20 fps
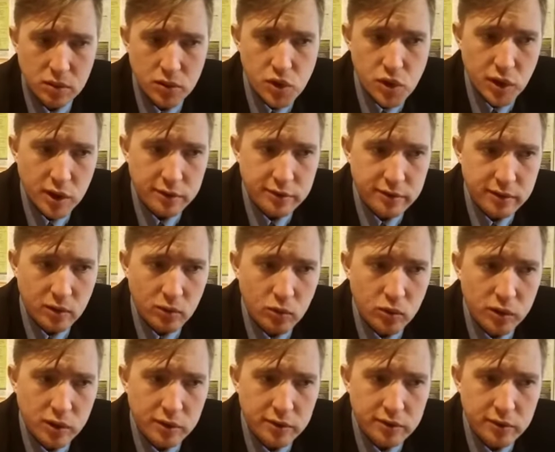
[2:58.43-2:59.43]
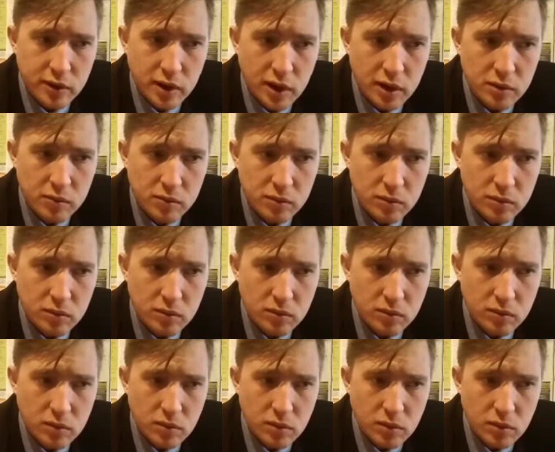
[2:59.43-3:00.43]
часто у христиан
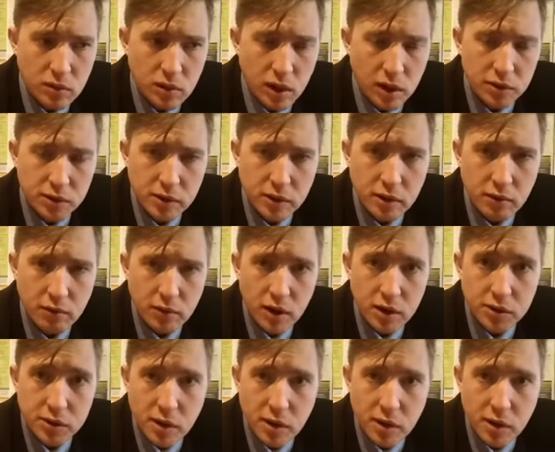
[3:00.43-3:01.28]
они говорят,